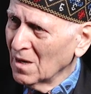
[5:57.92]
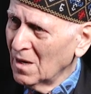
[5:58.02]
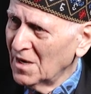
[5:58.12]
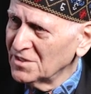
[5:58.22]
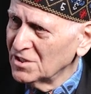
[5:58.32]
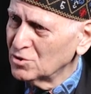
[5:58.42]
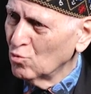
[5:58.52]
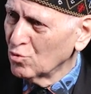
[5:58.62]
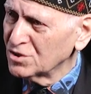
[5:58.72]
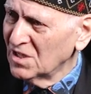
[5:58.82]
А если эти
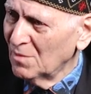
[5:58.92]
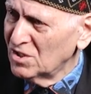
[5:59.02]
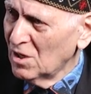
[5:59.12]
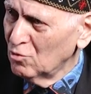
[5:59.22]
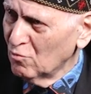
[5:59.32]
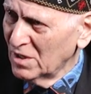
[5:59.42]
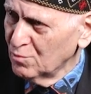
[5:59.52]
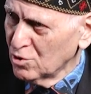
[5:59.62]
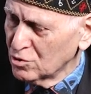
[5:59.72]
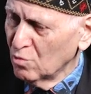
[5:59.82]
курсы нам не дают
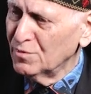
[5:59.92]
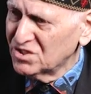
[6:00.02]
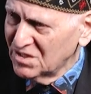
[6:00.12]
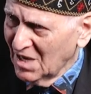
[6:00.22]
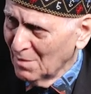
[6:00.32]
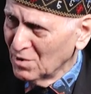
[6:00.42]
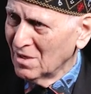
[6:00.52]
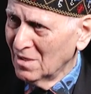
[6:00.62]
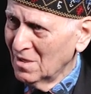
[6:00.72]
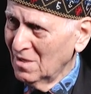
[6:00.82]
возможность, то мы сами,
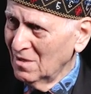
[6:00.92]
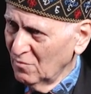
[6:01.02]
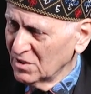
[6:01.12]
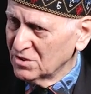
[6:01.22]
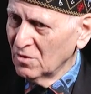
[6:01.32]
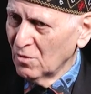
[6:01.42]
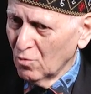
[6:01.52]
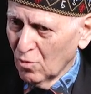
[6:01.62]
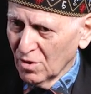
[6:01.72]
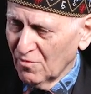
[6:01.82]
ведь
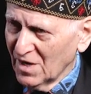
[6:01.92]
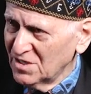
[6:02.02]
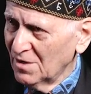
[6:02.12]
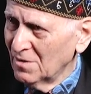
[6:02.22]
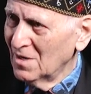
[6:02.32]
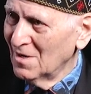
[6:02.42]
входя